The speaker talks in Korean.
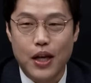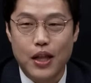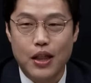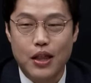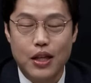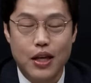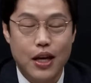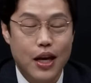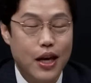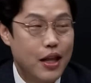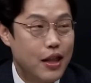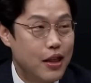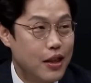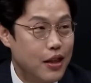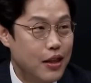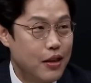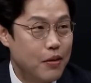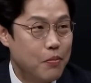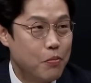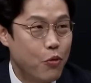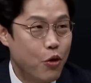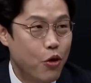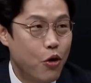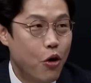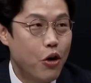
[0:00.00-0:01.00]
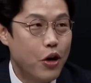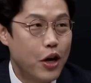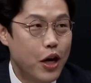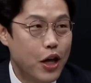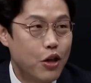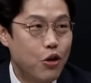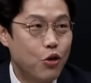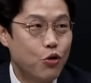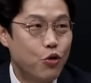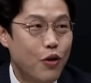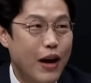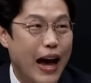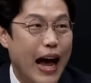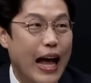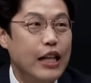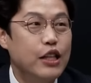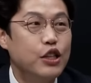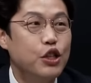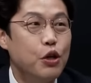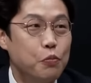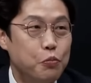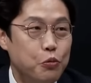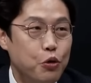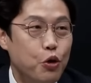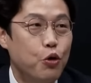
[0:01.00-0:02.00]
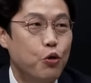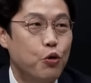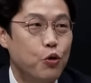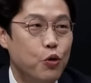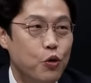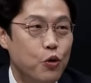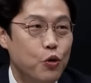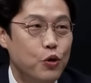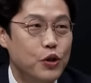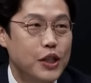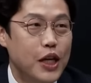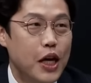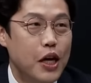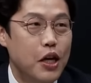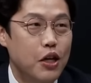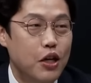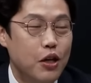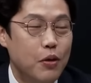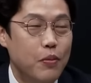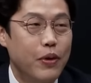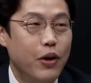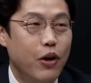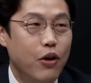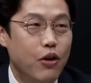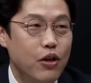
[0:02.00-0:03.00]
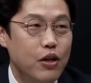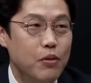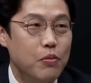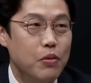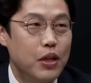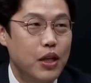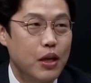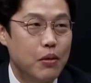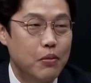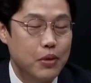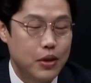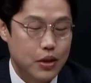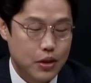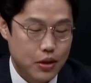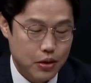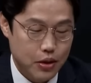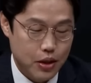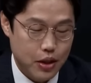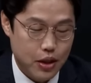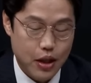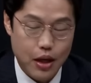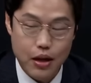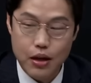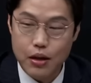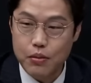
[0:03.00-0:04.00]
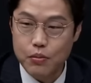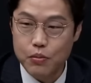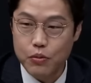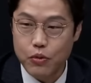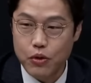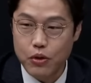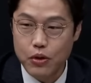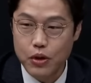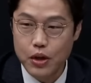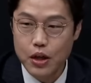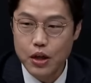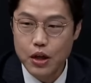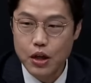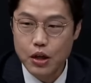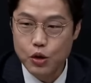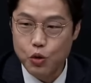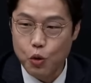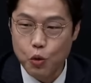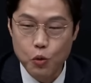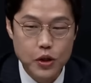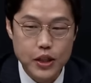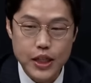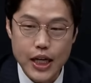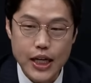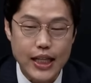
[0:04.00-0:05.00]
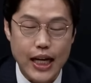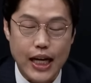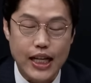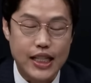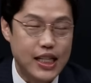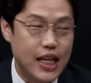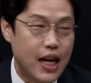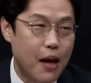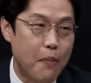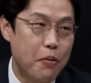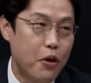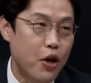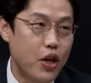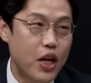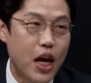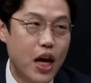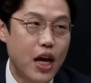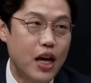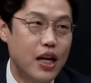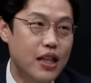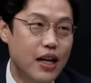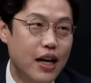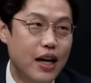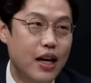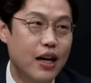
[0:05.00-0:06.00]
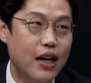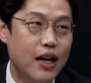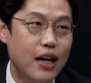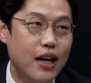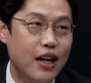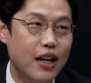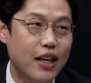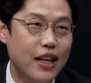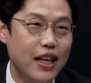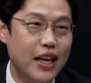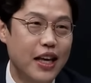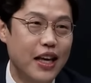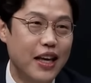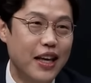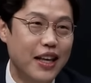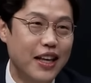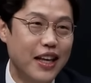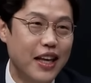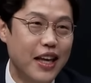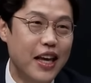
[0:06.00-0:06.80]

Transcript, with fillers: YTN 뭐 거기에서도 간접적으로 제 네. 이름이 네. 언급이 되면서 일단은 네. 뭐 존재 자체가 편향이다. 그러니까.